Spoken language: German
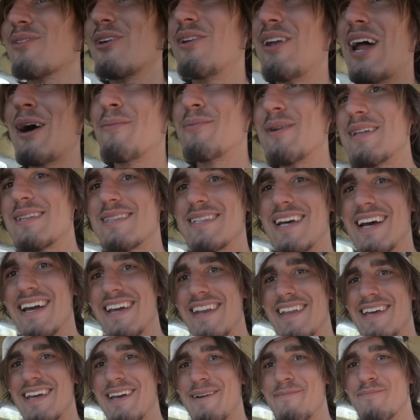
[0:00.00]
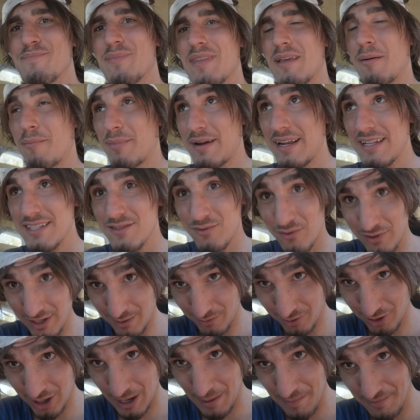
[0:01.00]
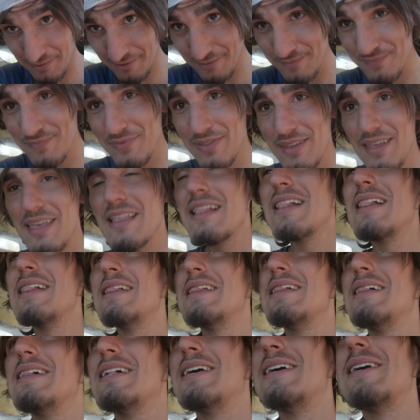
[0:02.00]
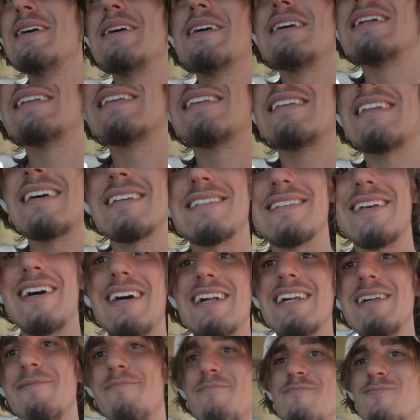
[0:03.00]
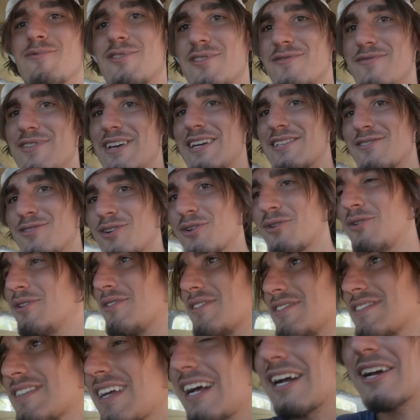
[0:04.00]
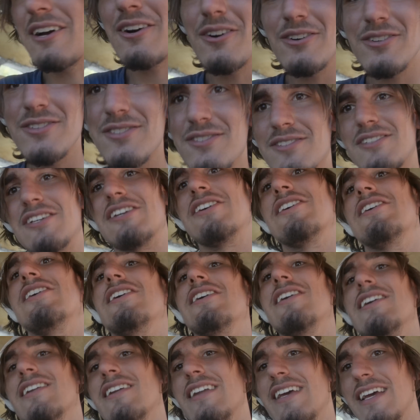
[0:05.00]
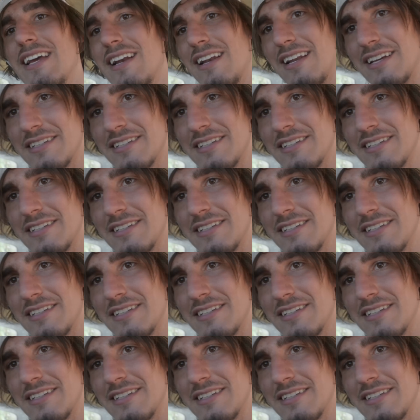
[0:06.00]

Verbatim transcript: und habe jetzt eine Platzwunde am Kopf. Deshalb müssen wir jetzt noch kurz ins Krankenhaus die nähen